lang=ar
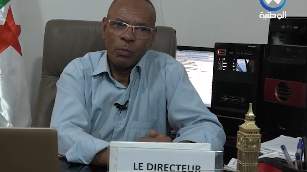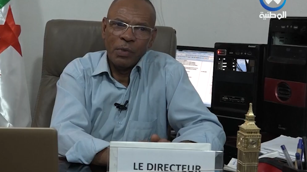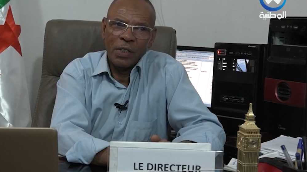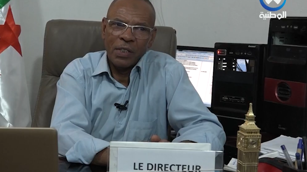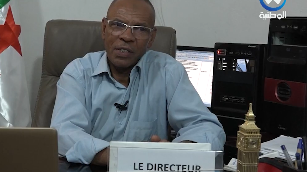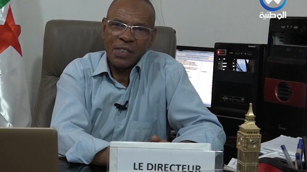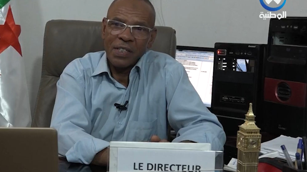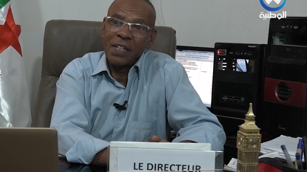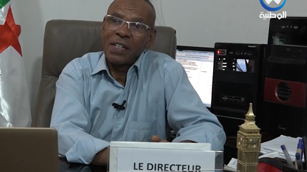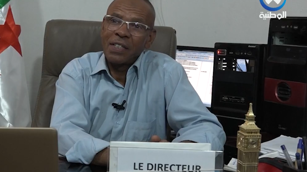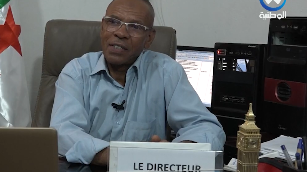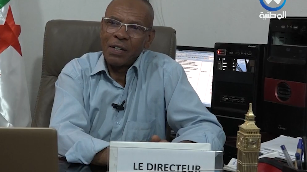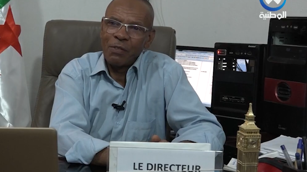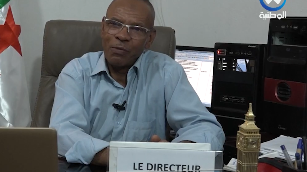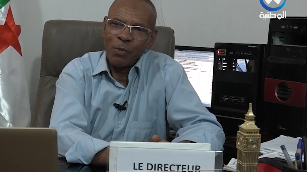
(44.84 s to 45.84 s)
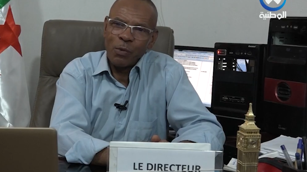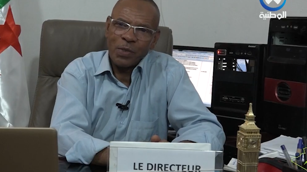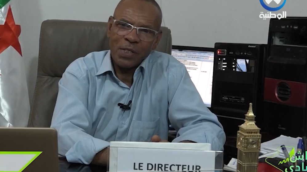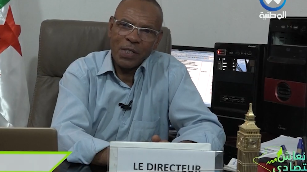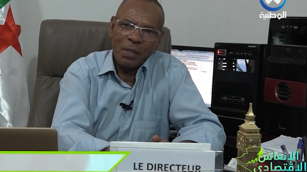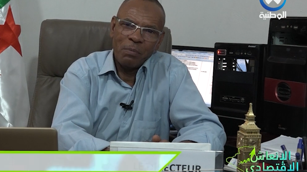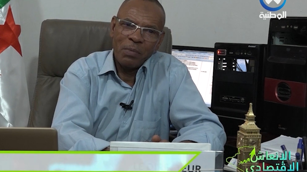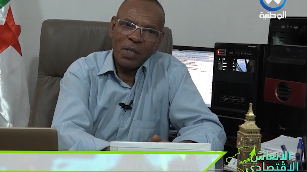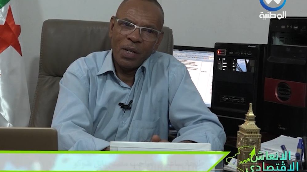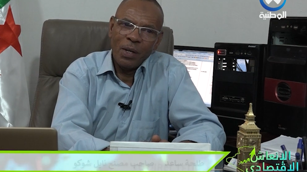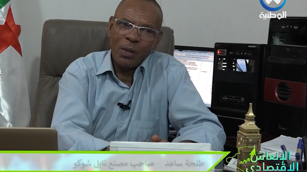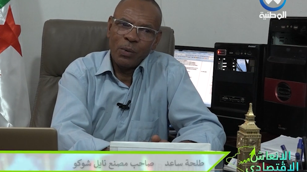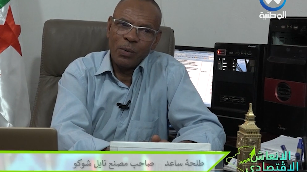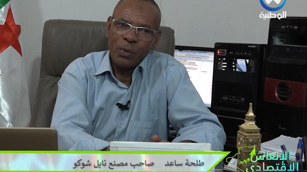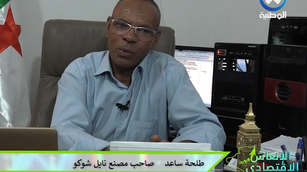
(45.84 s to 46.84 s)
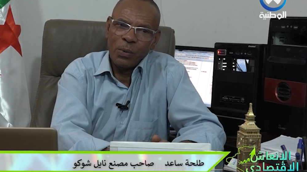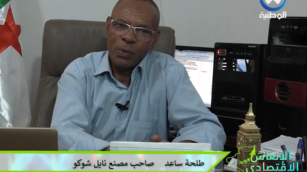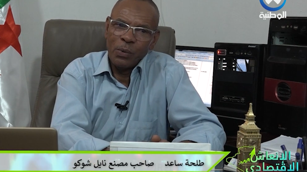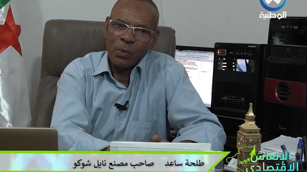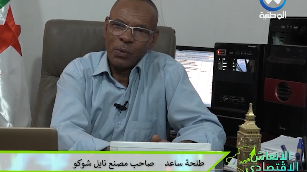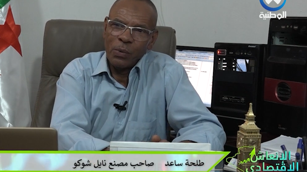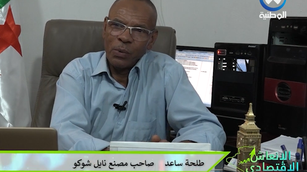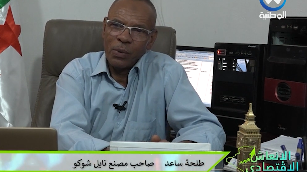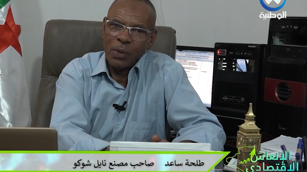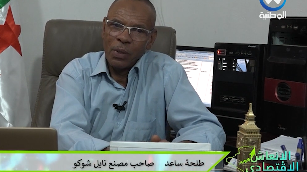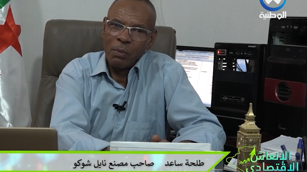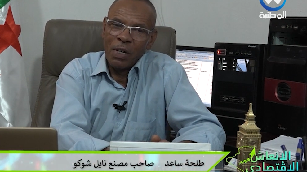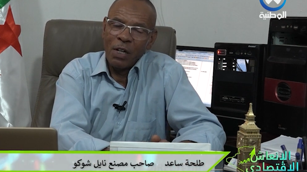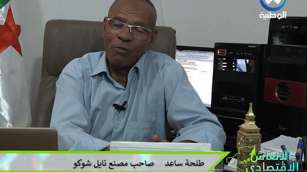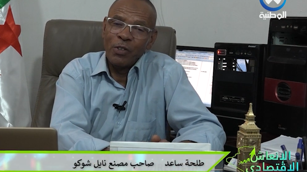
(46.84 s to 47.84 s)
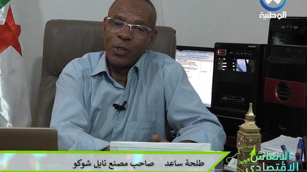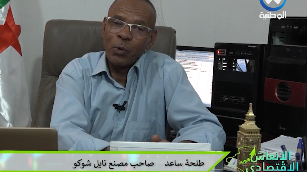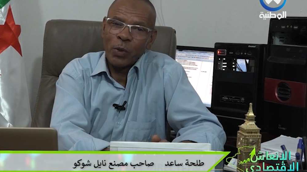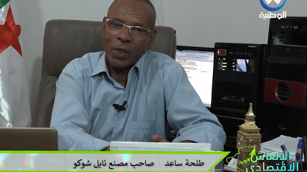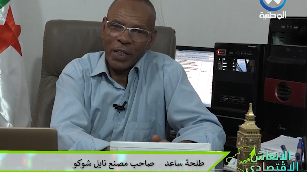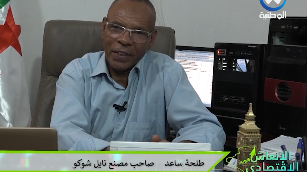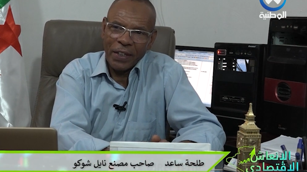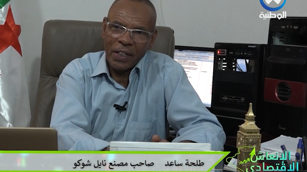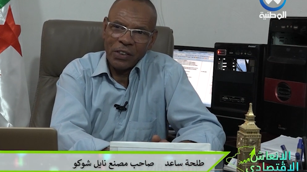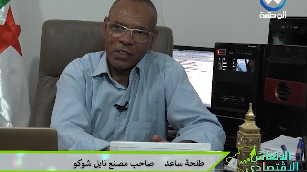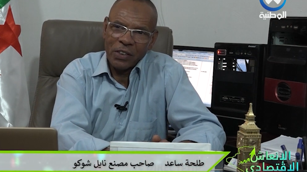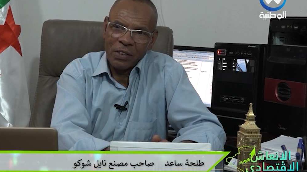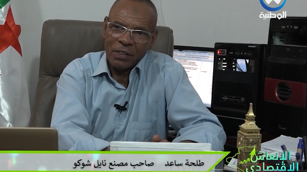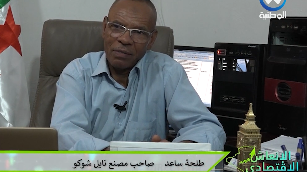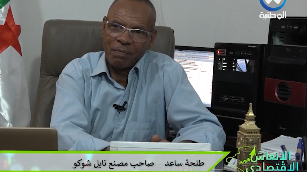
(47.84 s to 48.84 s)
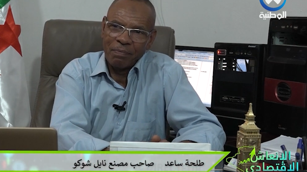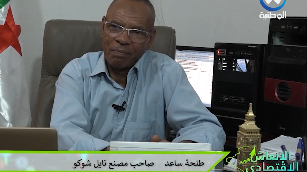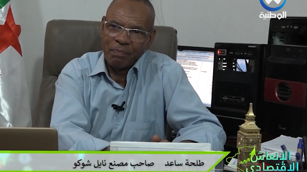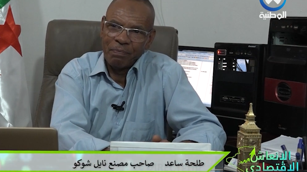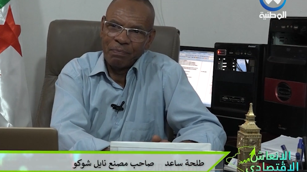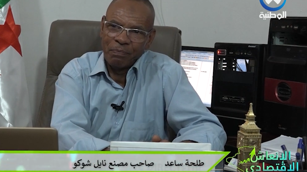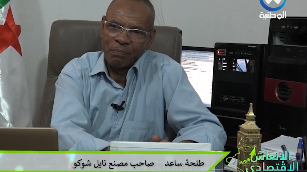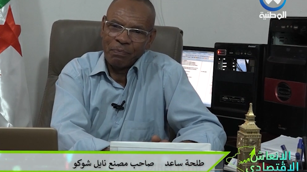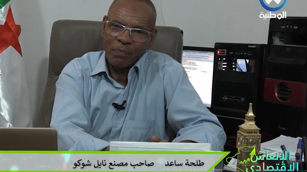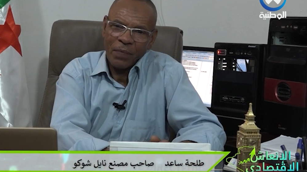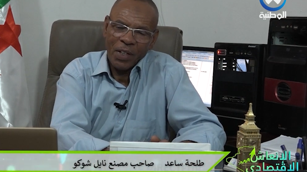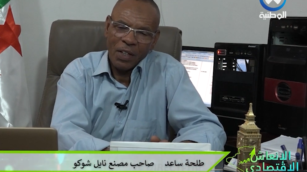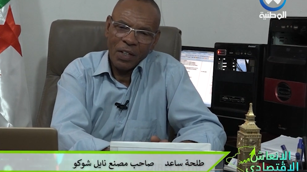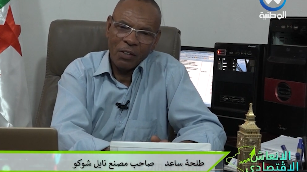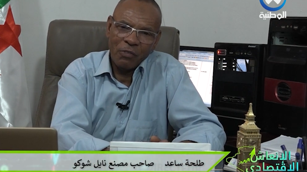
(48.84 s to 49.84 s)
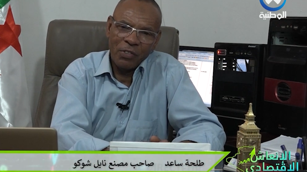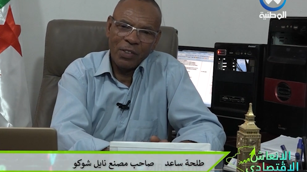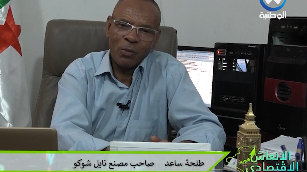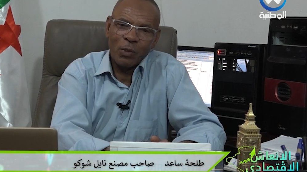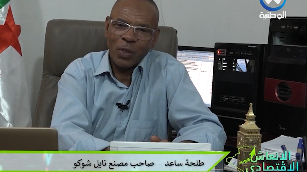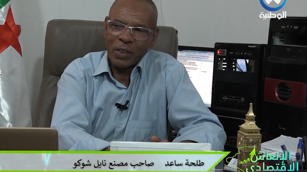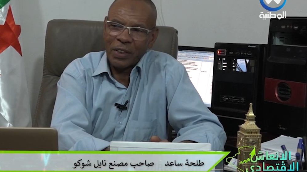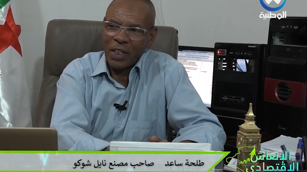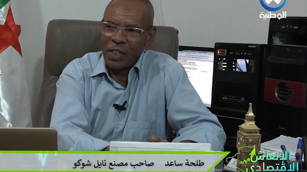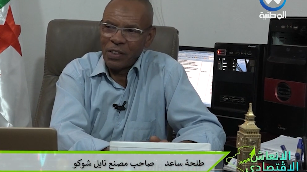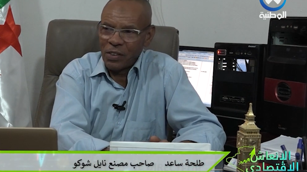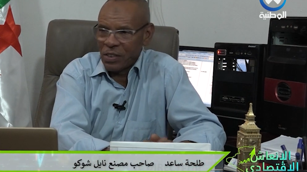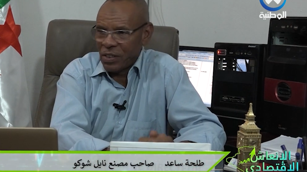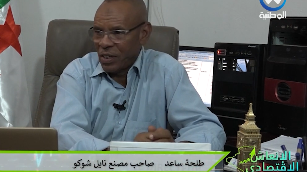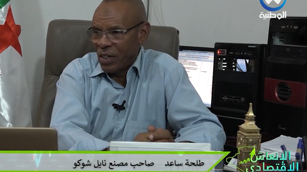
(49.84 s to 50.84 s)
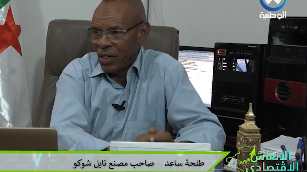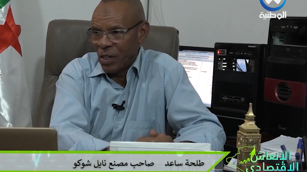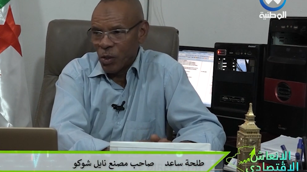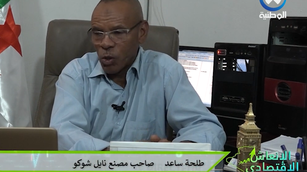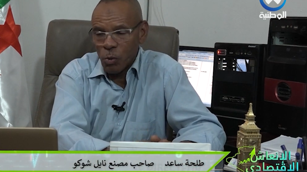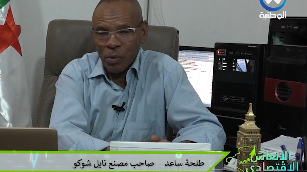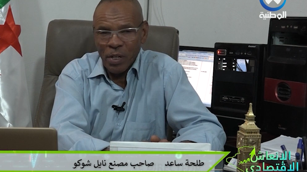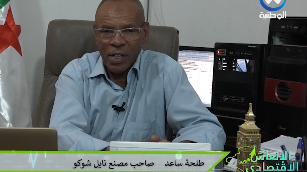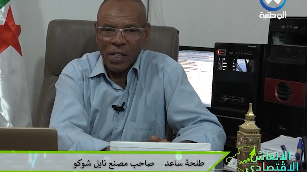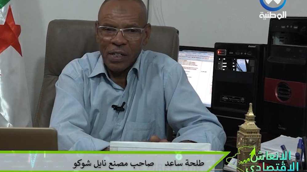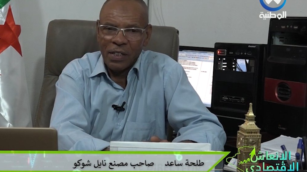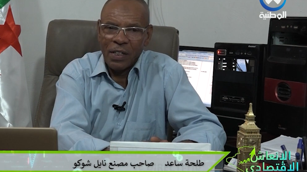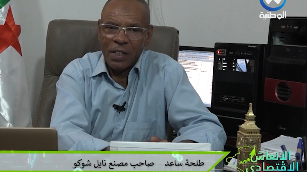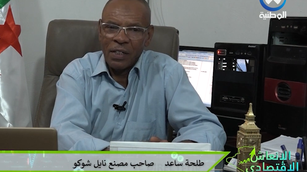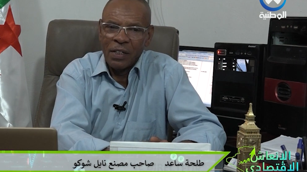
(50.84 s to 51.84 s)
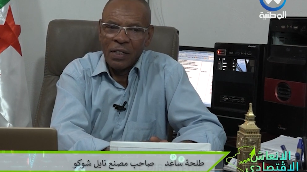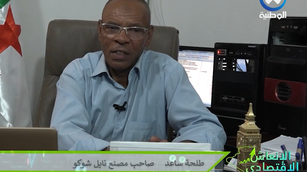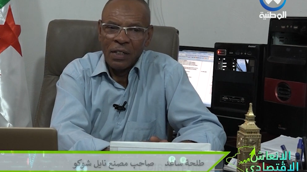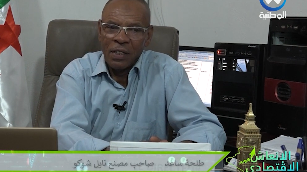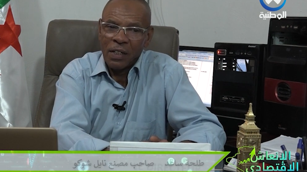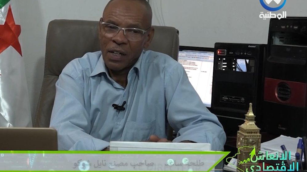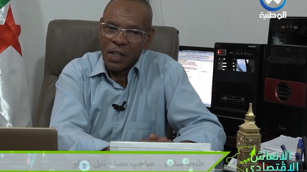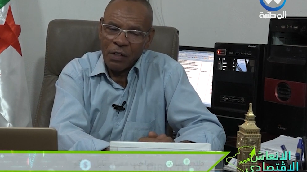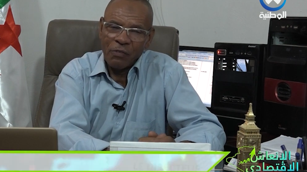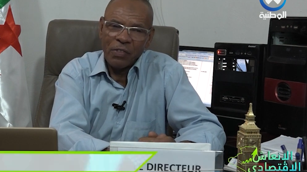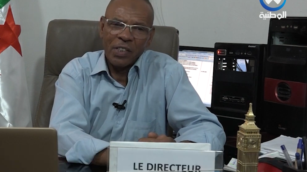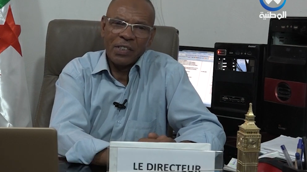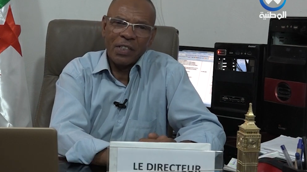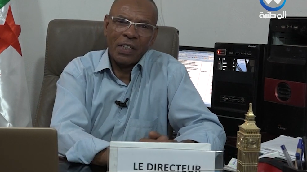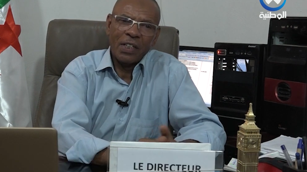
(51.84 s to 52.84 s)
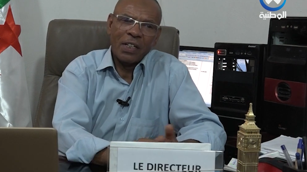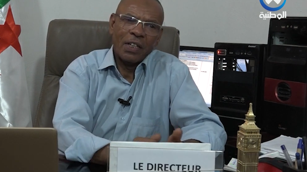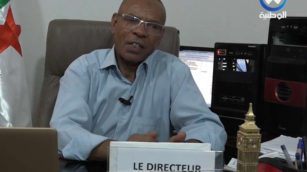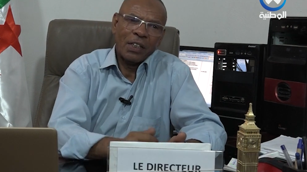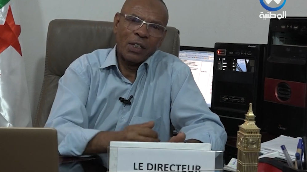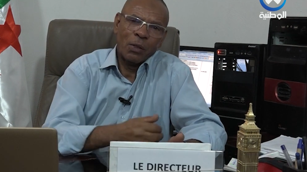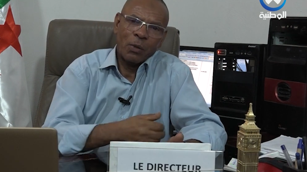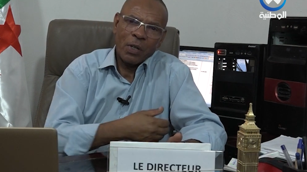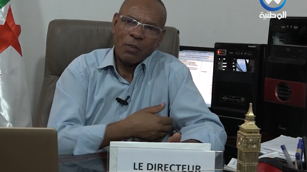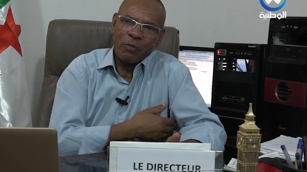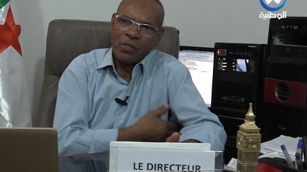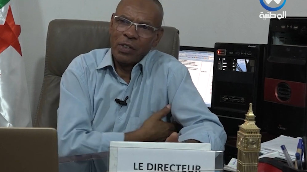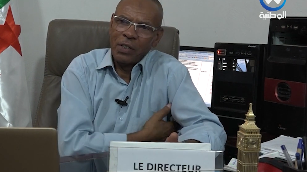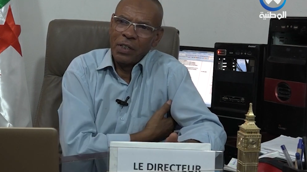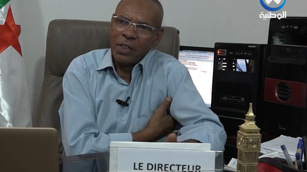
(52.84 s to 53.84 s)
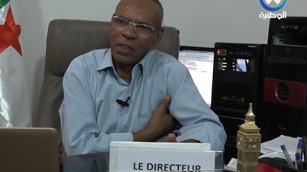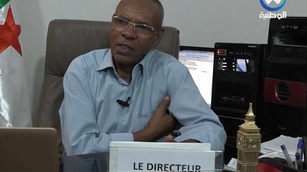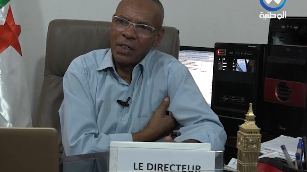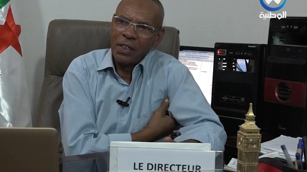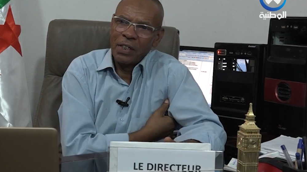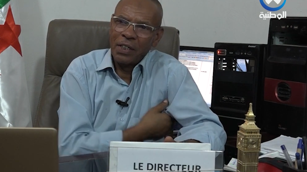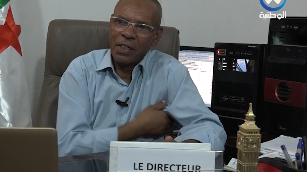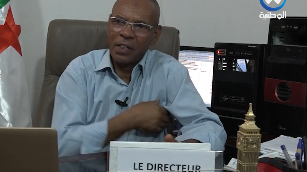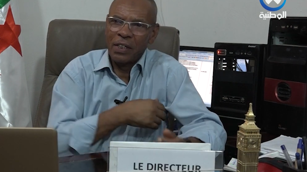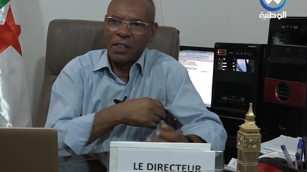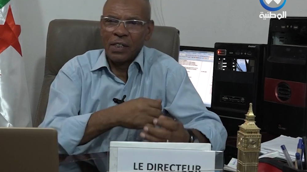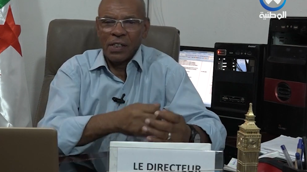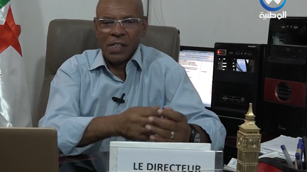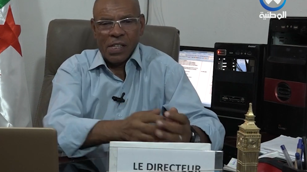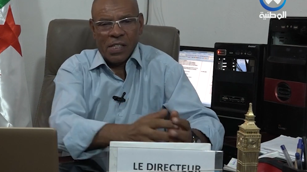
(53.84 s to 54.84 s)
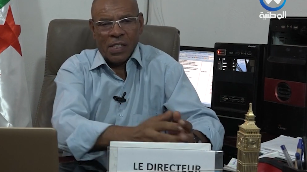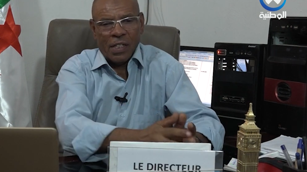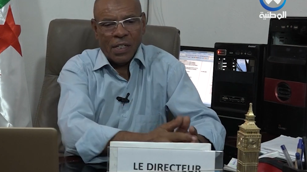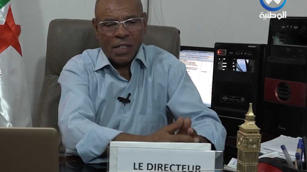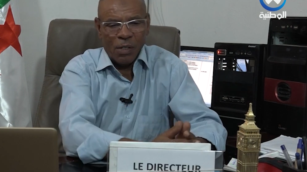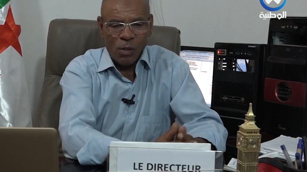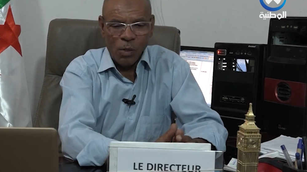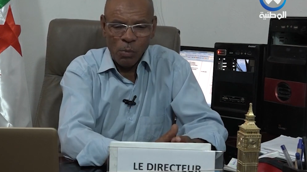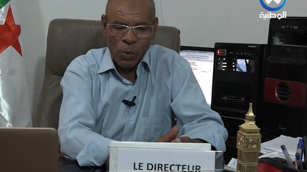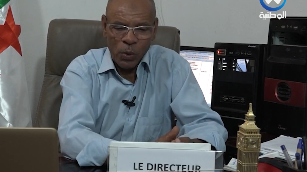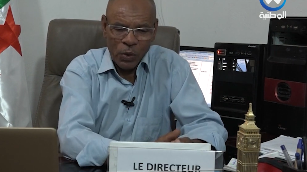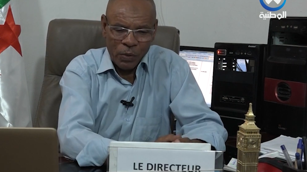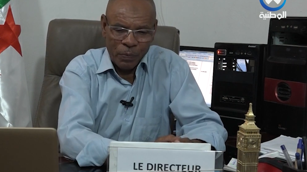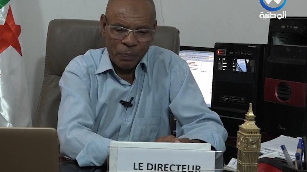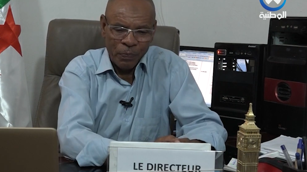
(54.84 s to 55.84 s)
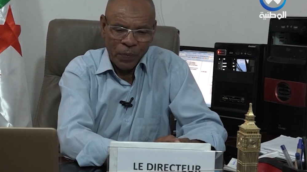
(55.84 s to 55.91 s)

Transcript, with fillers: من سنه 1900 و 2013 2013 يومنا هذا كان فيه تعراقيل وكان فيه آه، ياسر امور